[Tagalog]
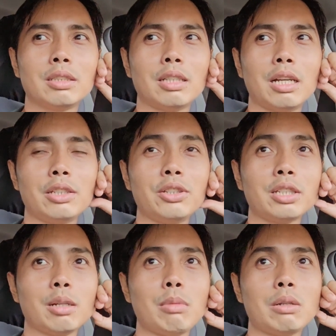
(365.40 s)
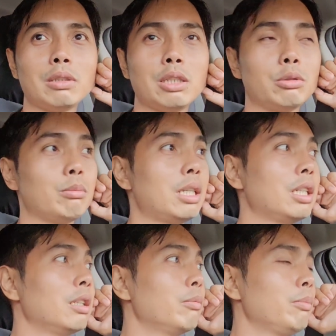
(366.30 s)
na yun niya bawal daw mag
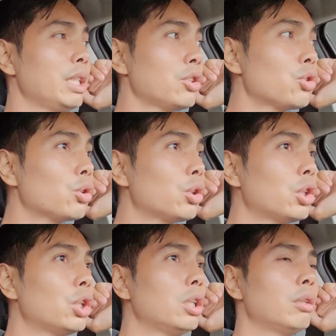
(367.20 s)
picture